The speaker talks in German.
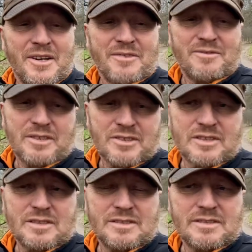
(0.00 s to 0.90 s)

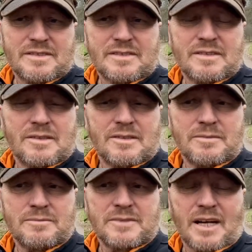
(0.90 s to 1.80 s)
Wichtig ist,
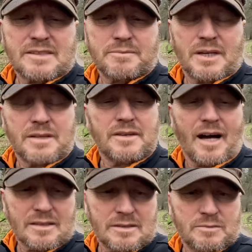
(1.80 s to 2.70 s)
ähm, dass man
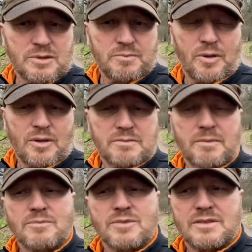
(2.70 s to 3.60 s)
nach dem Sport,
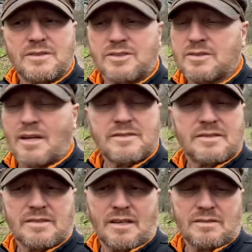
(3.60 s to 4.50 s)
man muss nicht
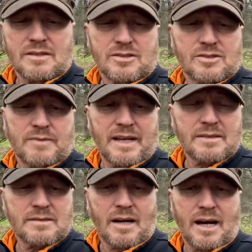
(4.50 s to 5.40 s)
ganz äh,
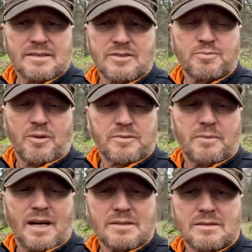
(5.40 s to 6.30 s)
schweren, harten Sport
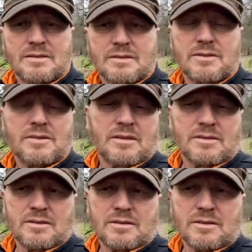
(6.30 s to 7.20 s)
machen,
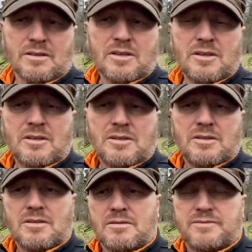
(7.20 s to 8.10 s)
sondern
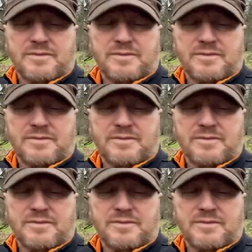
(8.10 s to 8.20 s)
äh, äh,